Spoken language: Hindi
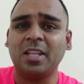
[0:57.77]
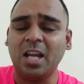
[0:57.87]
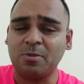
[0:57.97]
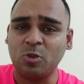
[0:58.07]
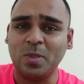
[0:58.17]

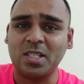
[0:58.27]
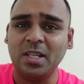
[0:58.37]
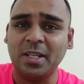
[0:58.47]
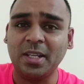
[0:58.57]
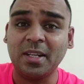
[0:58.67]
कि आप सुबह
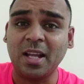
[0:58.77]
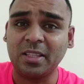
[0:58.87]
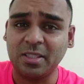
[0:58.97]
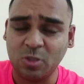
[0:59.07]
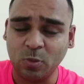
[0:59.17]
से लेकर
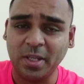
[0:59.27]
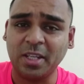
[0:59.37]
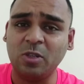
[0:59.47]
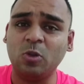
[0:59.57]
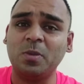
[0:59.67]
रात सुबह
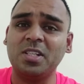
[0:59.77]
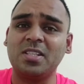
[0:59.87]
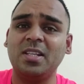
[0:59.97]
के नौ बजे